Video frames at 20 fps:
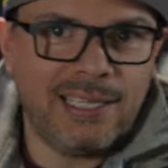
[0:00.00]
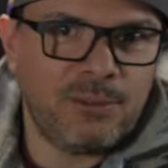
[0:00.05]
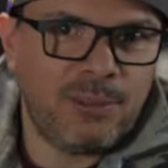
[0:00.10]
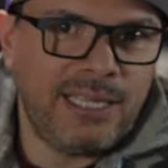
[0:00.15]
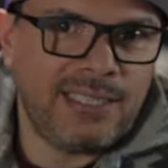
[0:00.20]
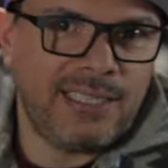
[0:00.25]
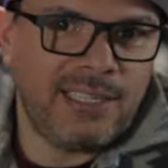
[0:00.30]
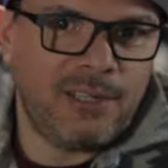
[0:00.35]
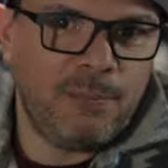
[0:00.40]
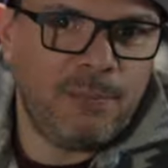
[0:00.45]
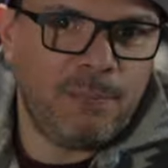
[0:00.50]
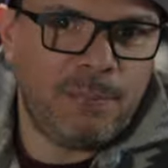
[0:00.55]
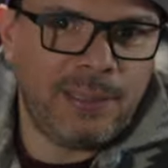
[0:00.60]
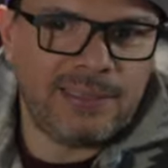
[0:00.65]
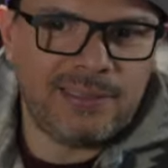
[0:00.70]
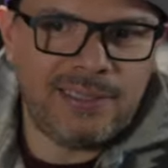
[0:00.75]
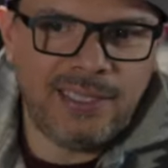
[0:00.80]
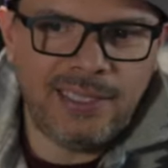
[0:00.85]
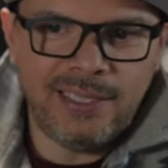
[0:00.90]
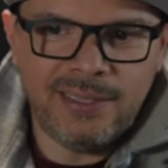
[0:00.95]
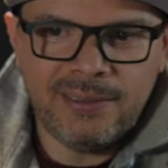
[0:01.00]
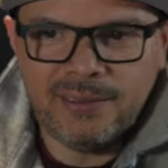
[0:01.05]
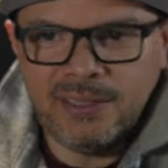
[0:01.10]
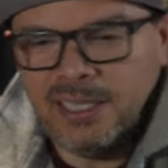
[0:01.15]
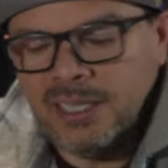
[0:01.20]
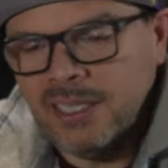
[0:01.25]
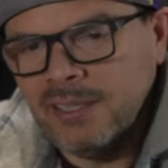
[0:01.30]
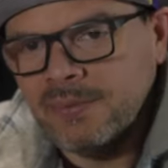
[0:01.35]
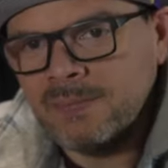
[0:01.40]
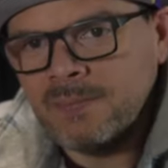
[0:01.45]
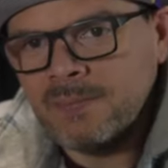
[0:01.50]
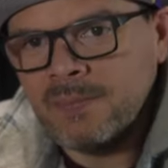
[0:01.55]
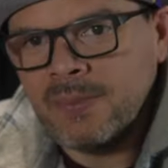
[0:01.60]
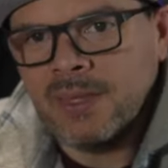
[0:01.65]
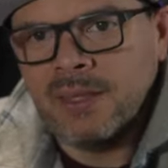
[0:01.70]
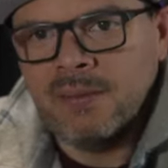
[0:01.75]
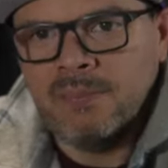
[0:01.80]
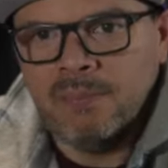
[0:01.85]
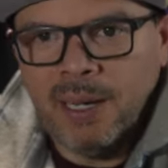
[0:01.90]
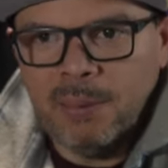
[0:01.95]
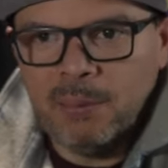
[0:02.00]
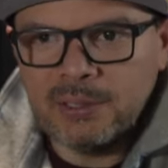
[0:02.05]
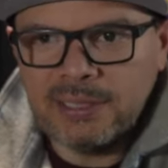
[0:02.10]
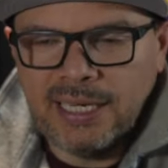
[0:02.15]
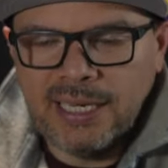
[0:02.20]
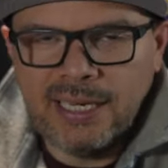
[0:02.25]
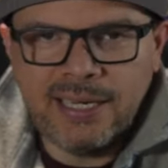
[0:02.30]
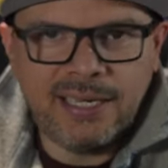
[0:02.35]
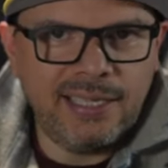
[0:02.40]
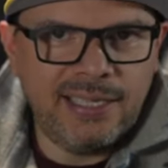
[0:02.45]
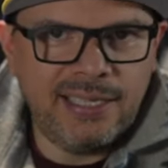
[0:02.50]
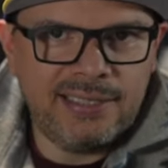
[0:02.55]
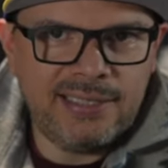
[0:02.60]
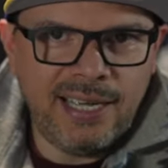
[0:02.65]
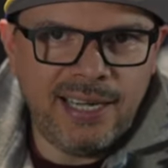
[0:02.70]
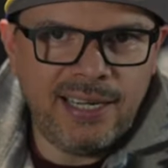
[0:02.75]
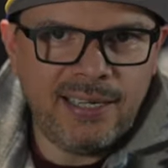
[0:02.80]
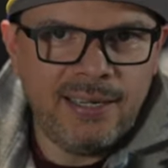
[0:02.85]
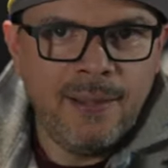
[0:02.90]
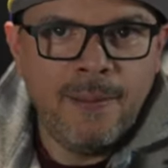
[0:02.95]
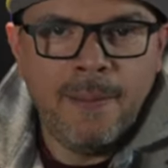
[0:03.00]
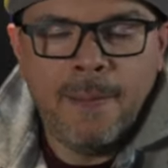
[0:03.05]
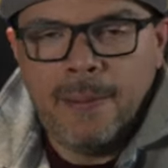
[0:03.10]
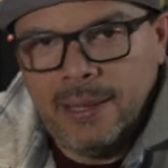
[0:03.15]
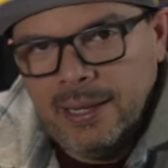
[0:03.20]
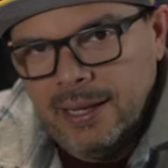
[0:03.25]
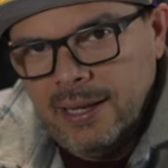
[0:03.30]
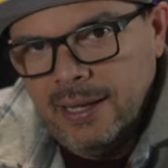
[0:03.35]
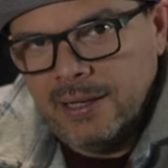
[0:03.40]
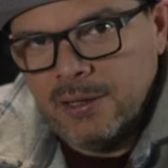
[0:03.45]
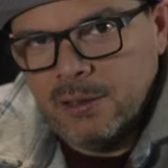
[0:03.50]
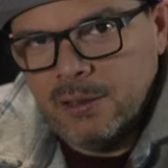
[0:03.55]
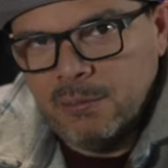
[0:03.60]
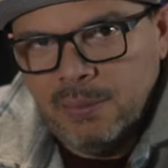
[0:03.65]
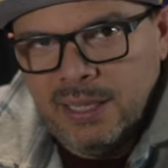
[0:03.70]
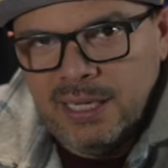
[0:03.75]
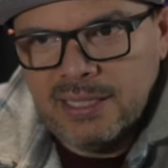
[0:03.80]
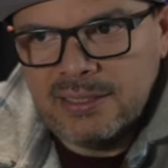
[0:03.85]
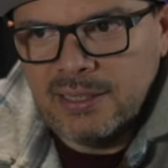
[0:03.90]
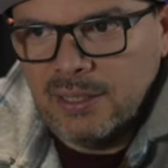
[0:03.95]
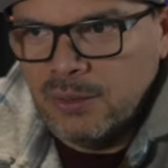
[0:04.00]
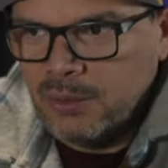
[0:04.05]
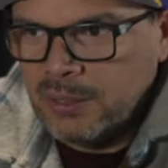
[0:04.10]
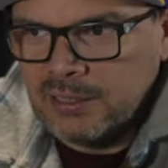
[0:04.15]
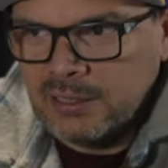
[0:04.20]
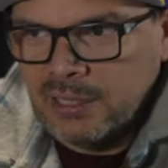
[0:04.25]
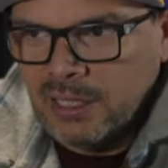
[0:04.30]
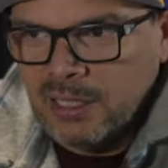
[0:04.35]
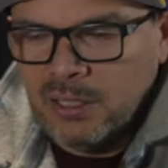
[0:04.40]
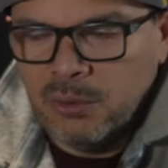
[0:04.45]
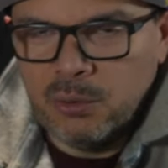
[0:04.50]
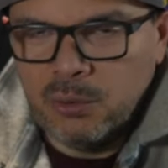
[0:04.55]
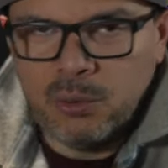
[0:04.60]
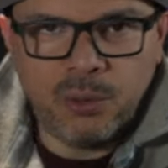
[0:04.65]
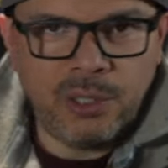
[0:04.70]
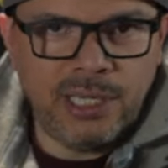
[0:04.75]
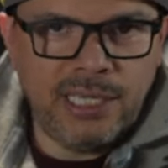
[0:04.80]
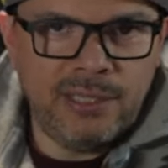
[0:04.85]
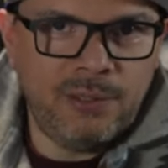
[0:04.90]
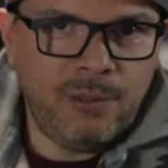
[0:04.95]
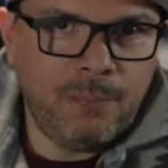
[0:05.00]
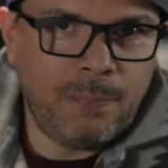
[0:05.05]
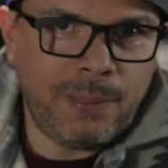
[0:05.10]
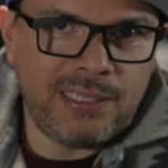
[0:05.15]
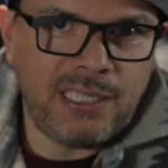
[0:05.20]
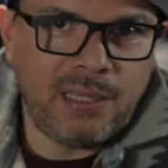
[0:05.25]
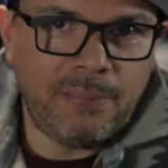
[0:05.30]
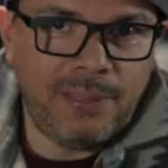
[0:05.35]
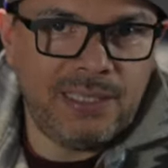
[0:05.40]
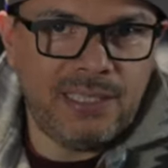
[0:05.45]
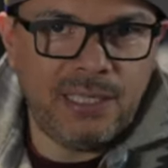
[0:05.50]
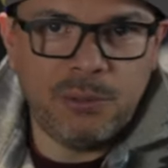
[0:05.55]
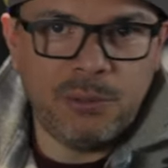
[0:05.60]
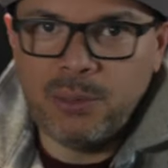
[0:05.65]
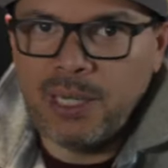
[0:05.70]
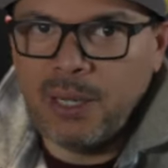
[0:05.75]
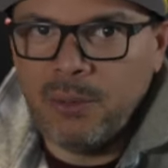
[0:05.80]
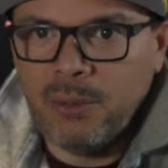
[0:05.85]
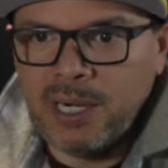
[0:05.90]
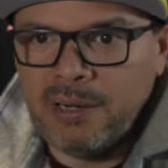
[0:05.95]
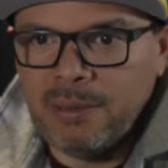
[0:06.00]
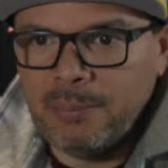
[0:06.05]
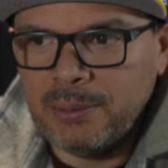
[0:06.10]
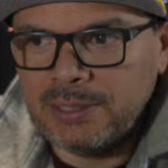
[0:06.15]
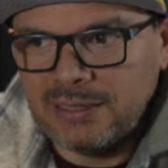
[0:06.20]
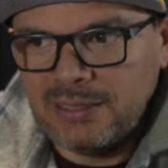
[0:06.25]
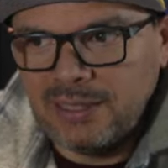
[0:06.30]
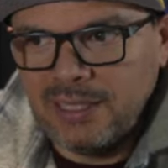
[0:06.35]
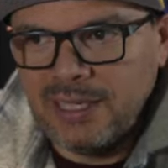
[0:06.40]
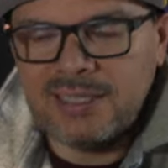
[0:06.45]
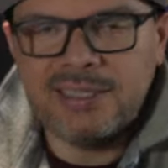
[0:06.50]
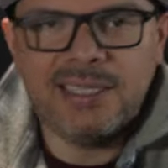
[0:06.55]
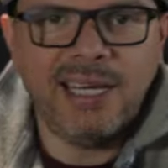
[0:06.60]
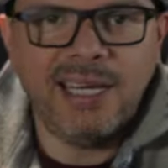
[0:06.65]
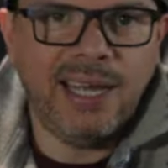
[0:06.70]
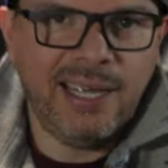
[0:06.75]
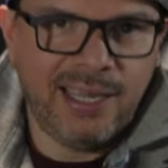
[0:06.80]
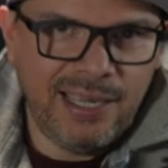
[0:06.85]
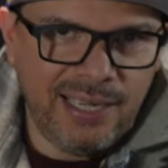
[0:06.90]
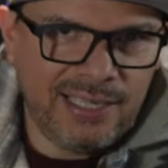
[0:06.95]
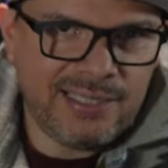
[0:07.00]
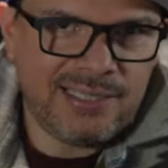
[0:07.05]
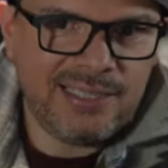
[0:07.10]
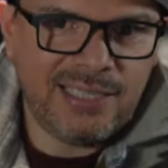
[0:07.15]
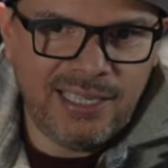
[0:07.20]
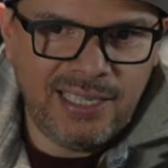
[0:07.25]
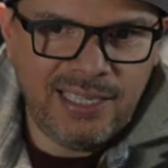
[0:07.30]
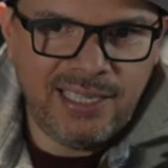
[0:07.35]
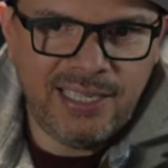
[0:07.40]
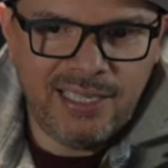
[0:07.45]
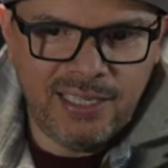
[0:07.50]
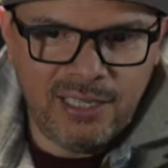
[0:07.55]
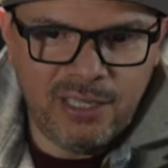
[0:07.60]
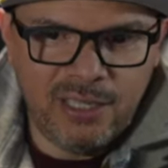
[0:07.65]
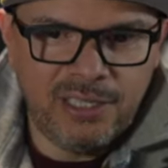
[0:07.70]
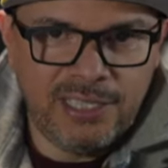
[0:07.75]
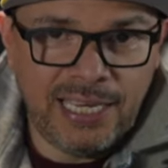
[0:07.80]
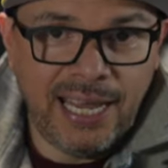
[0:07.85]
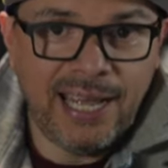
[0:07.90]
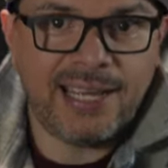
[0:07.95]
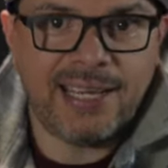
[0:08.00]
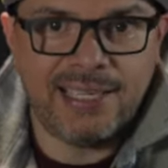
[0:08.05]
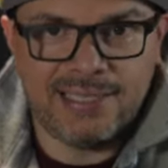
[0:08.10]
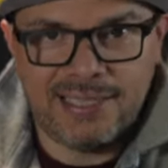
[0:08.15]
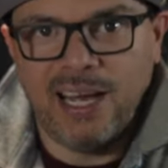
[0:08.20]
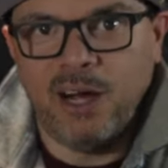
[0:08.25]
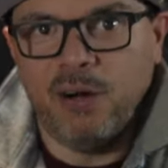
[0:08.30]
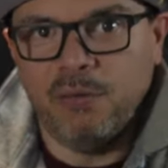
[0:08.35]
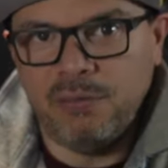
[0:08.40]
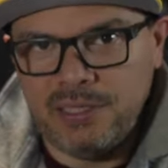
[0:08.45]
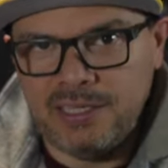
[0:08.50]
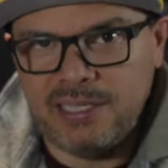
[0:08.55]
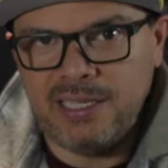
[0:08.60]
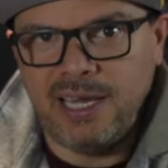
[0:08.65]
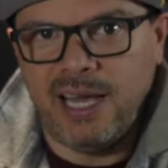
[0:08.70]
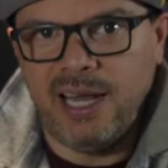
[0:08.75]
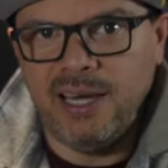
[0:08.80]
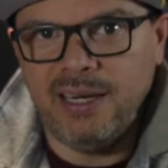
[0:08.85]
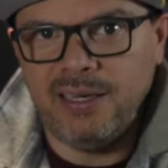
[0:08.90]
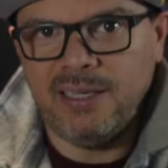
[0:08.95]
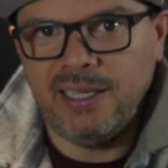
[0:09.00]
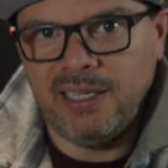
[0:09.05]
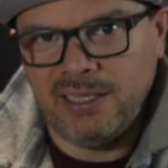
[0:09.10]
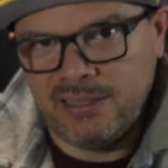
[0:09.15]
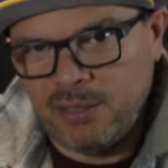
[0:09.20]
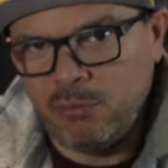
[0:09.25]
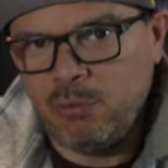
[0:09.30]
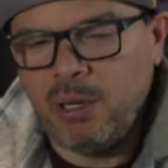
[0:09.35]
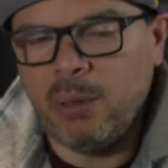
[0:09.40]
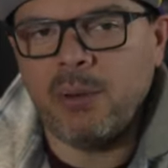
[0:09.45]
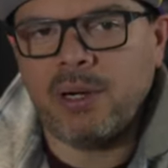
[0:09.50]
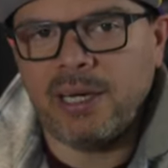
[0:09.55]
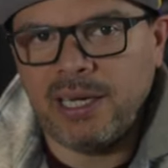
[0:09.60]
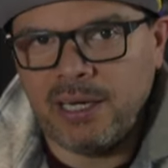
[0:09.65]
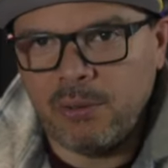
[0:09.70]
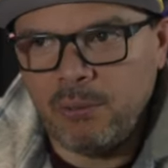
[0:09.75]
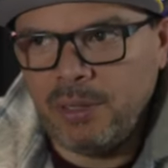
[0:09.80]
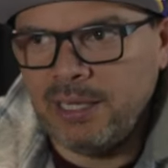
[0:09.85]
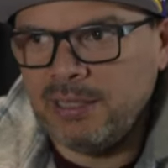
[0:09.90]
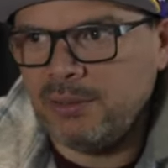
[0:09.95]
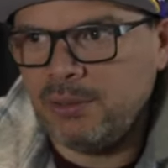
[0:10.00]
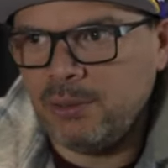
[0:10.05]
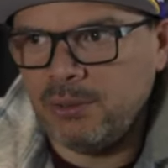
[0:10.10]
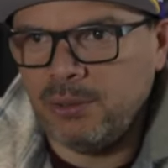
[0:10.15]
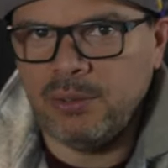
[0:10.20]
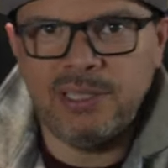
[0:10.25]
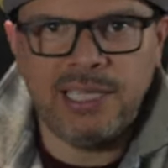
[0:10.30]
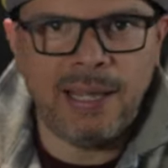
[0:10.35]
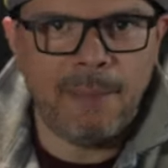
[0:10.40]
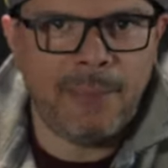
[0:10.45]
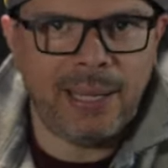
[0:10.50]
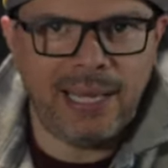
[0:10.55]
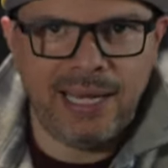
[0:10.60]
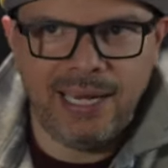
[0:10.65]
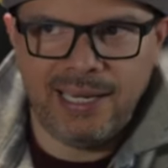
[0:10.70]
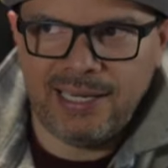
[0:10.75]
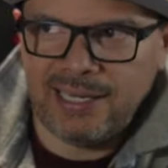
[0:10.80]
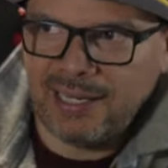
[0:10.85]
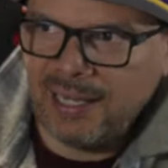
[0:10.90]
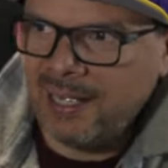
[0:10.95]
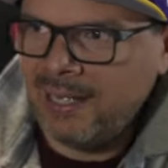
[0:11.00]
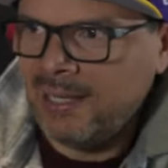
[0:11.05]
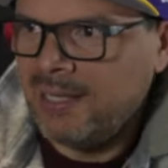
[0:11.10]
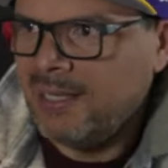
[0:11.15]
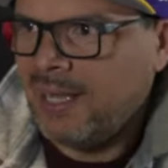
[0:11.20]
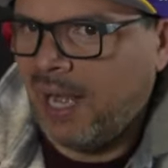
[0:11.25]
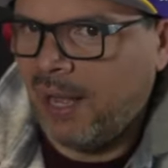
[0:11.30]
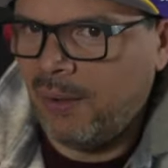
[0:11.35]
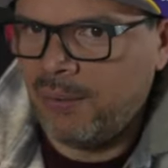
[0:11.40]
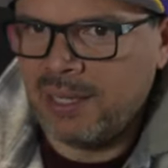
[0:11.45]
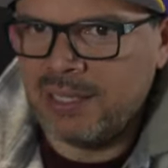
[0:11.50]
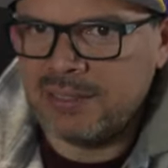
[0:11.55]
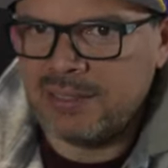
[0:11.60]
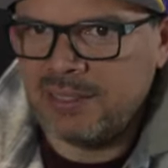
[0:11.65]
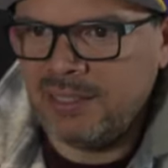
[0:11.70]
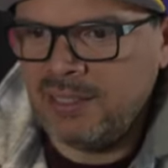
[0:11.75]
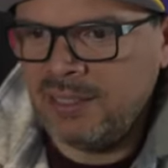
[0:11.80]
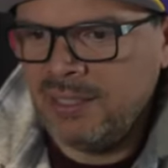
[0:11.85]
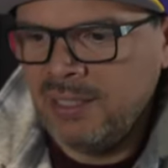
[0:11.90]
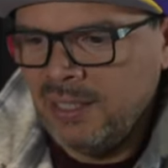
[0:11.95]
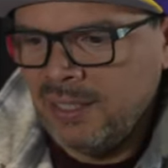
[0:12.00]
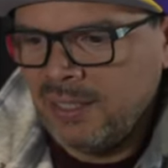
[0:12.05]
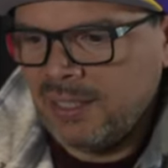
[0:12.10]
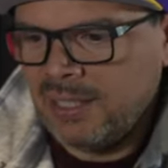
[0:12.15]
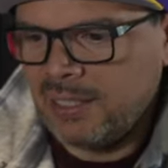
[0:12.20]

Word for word: su like y compartir. Y vamos a regresar eh, con más de lo que está ocurriendo. Prácticamente en una hora vamos a tener ya ese, ya que sea oficial, ese nuevo recuento donde aparezca ahora sí que